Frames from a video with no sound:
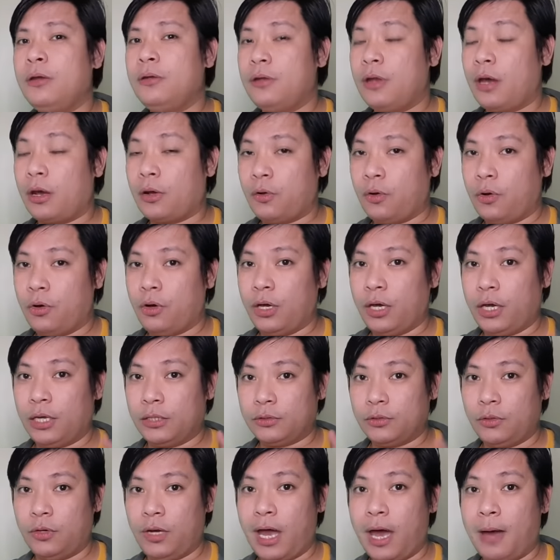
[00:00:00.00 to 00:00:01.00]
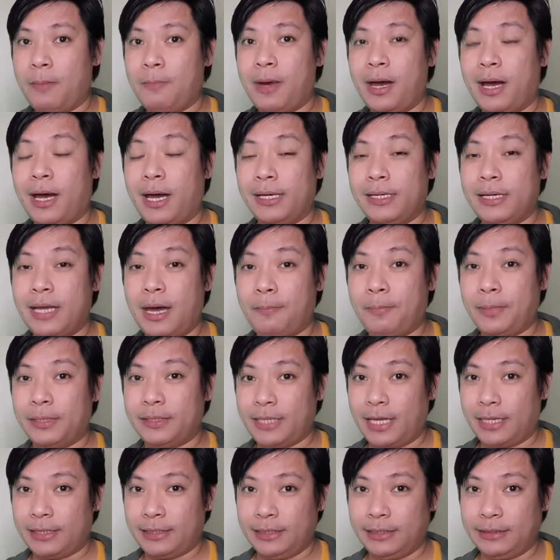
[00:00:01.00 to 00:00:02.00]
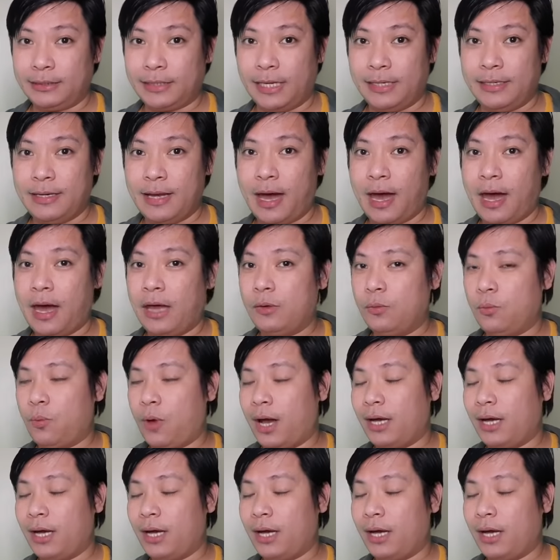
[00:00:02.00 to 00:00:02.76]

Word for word: nako, ito lamang ang dapat nating tandaan.